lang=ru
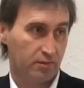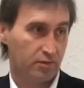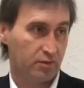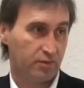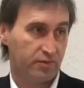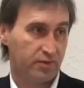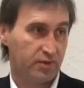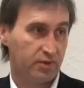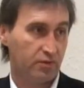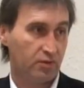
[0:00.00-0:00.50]

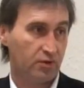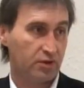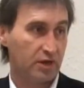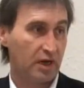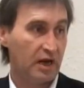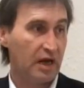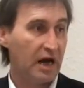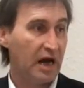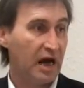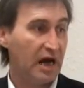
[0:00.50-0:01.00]
Вот всего лишь.
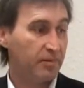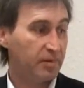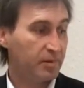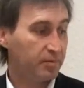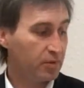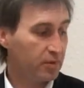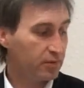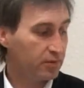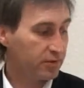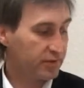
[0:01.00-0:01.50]
А по
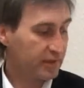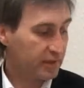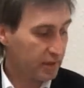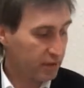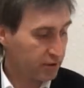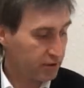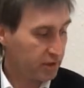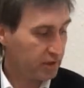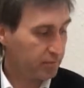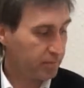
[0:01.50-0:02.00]
поводу
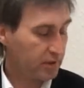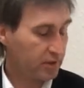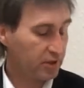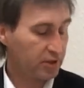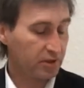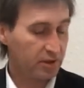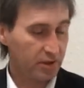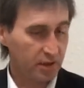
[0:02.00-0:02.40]
сокращения предложений,